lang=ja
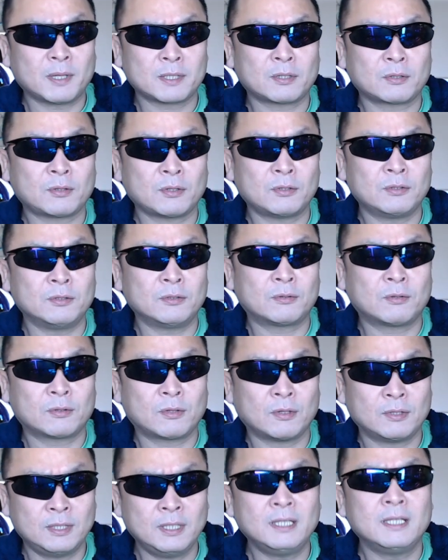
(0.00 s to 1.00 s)
場所という
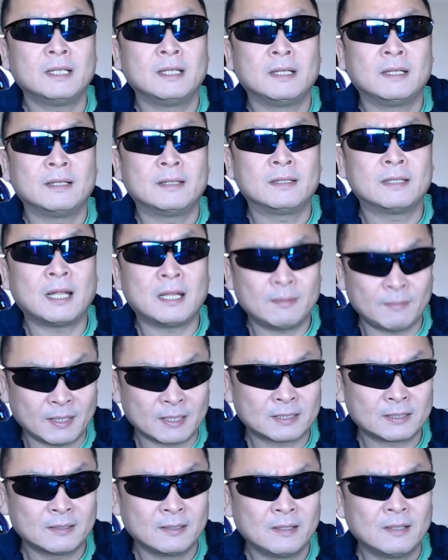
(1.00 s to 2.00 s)
ことになり
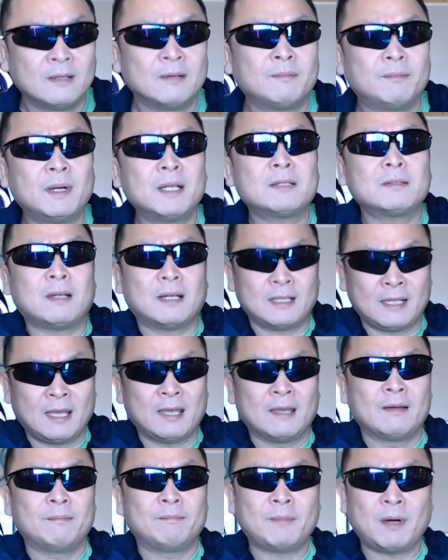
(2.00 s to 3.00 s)
ます。まずは
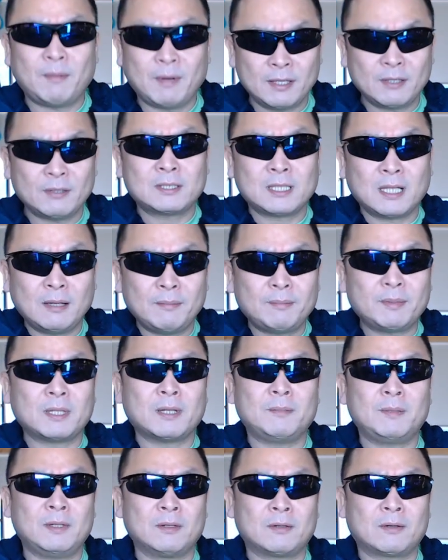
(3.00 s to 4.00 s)
ね周りを調べ
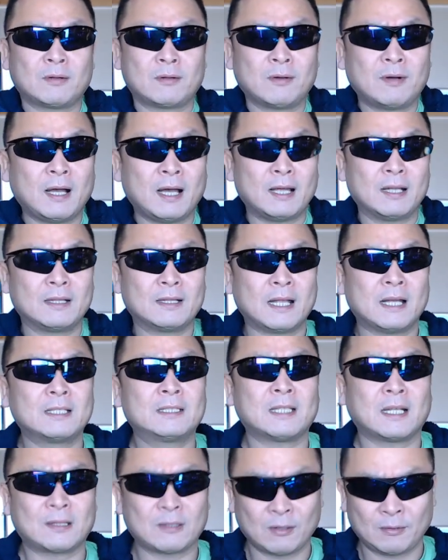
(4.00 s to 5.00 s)
てみることが大
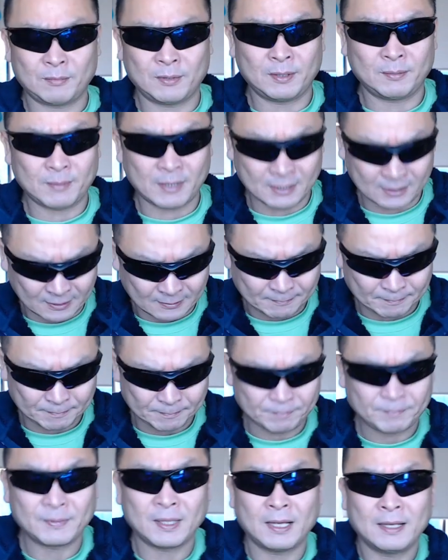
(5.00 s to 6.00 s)
事だと思います。
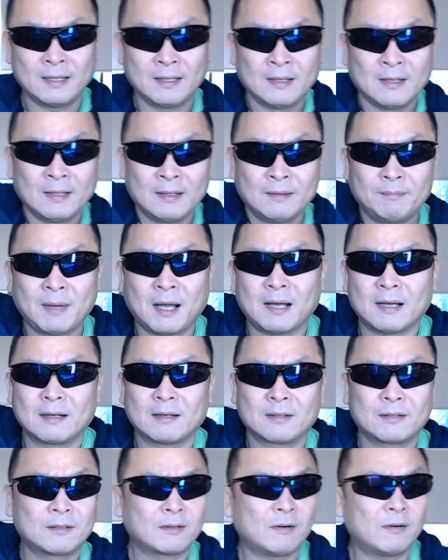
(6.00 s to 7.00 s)
ね、まあ
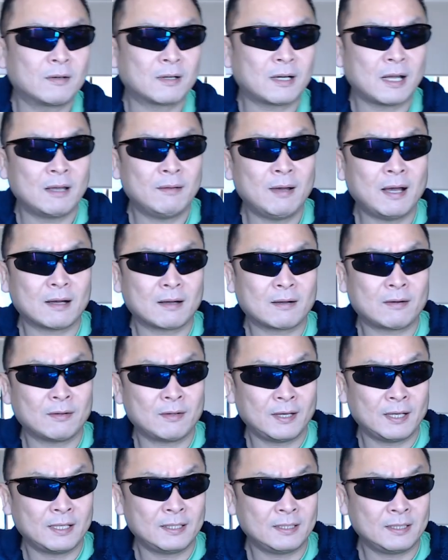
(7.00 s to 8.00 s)
今回は
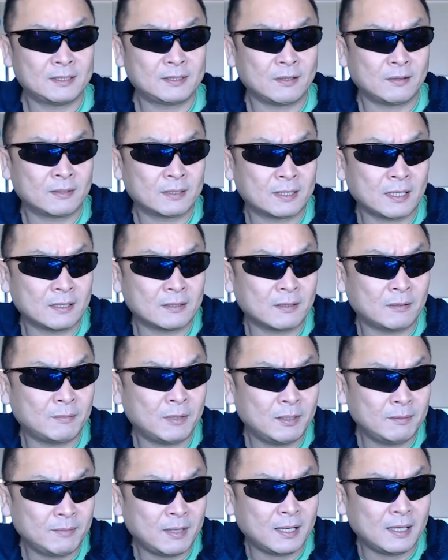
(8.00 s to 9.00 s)
この辺にしておきたいと
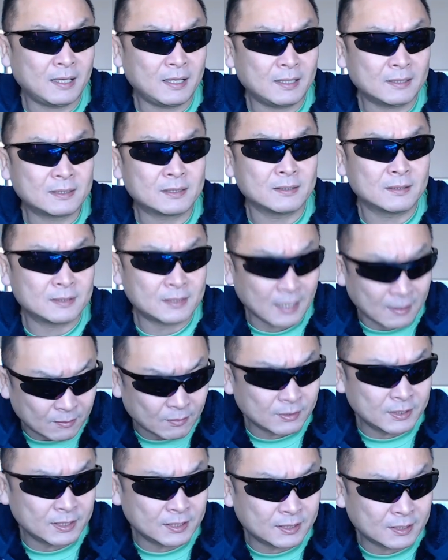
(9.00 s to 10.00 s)
思います。参
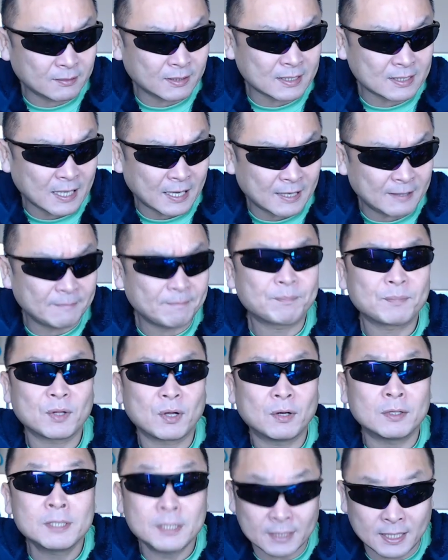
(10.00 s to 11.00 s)
考にしてください。
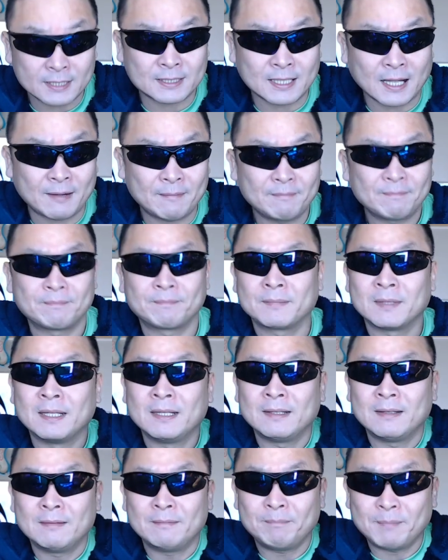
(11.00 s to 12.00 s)
おじいでした。
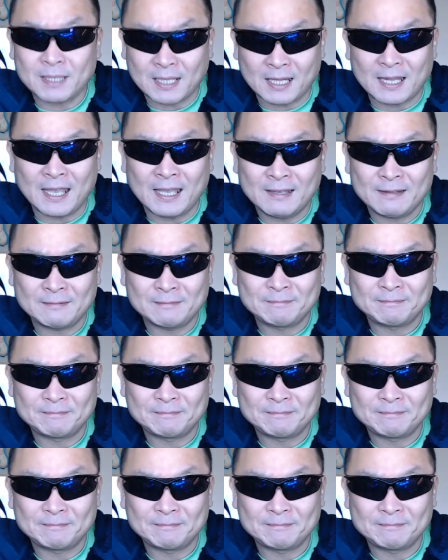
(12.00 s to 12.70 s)
またね。